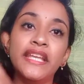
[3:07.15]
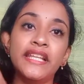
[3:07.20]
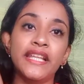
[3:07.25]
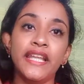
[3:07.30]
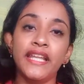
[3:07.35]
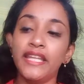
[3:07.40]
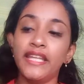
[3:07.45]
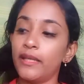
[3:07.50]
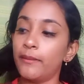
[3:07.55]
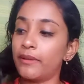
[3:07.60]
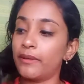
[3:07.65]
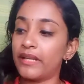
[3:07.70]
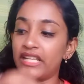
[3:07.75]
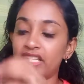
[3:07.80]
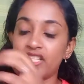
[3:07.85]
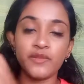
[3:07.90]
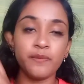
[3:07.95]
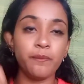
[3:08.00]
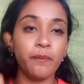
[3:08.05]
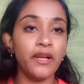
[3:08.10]
இதே நீங்கள்
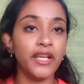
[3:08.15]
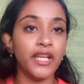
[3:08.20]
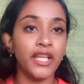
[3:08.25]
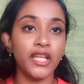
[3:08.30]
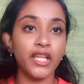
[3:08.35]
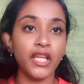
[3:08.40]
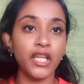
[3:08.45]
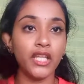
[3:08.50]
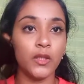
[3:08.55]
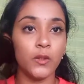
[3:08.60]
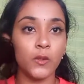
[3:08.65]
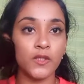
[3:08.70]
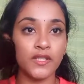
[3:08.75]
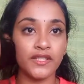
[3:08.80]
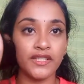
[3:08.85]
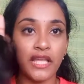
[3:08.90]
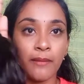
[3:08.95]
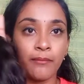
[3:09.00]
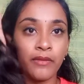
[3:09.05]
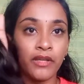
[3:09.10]
ப்ரஷ் பண்ணிங்கன்னா
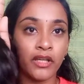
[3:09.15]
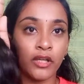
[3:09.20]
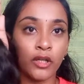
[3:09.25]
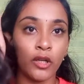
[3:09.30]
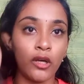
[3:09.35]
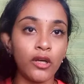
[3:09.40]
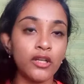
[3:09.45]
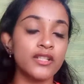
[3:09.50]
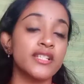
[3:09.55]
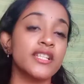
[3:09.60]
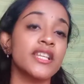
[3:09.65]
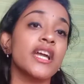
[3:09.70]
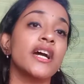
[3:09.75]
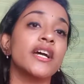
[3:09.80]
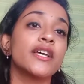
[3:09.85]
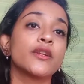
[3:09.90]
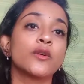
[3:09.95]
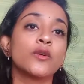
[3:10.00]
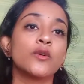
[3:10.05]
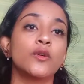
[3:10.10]
இன்னும் செம
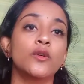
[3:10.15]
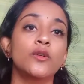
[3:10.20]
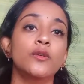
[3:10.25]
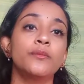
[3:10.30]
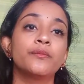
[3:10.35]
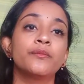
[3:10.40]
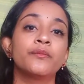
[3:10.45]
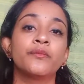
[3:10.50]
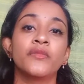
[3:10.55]
க்ளாஸியாக இருக்கும்